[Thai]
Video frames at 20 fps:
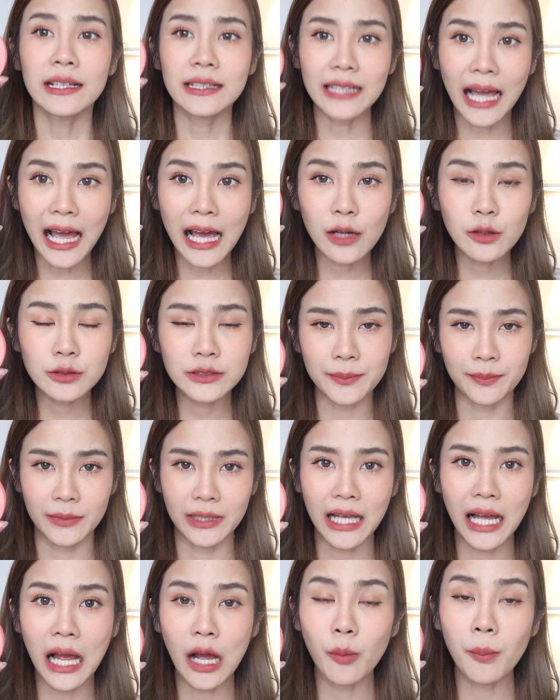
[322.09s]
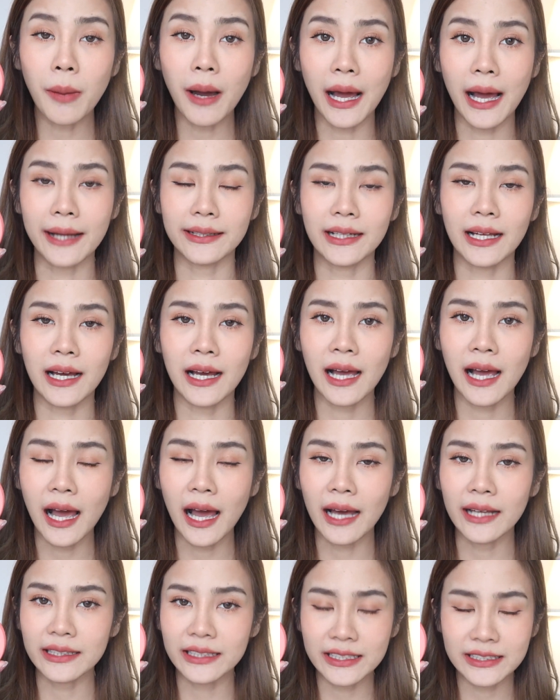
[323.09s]
เก้าสิบเก้าบาทนะ
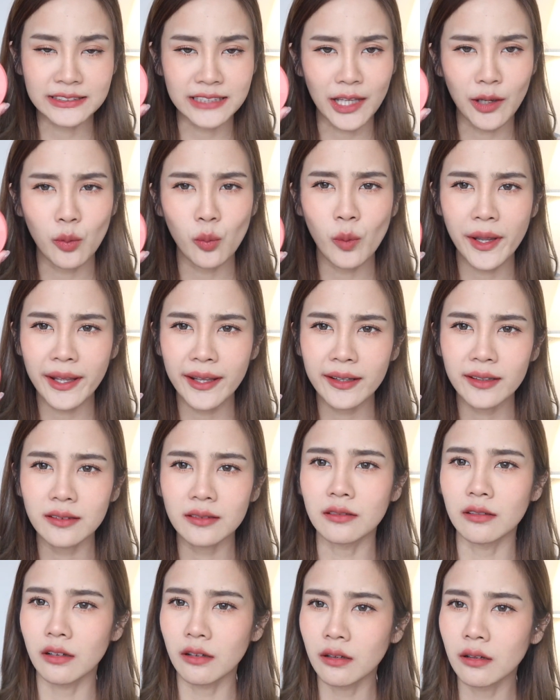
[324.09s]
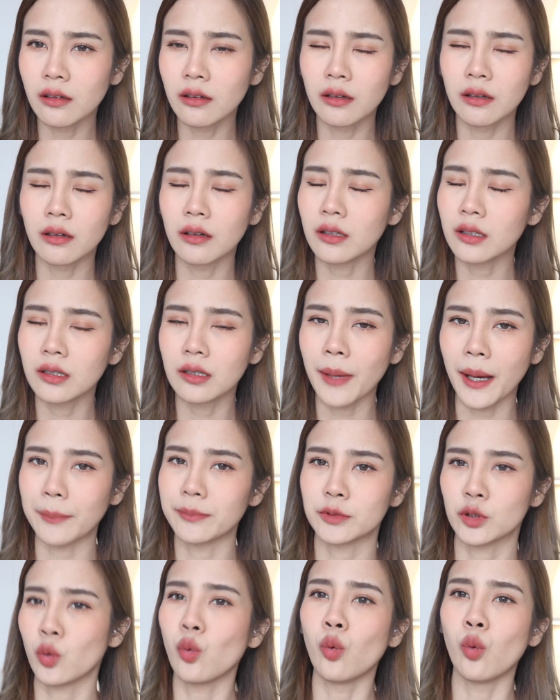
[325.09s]
คะในเซเว่นเออคือแบบ
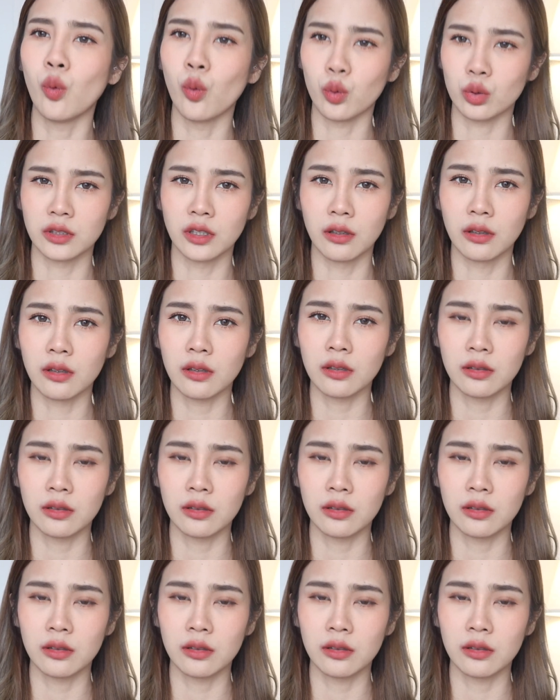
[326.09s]
ถูกเนาะ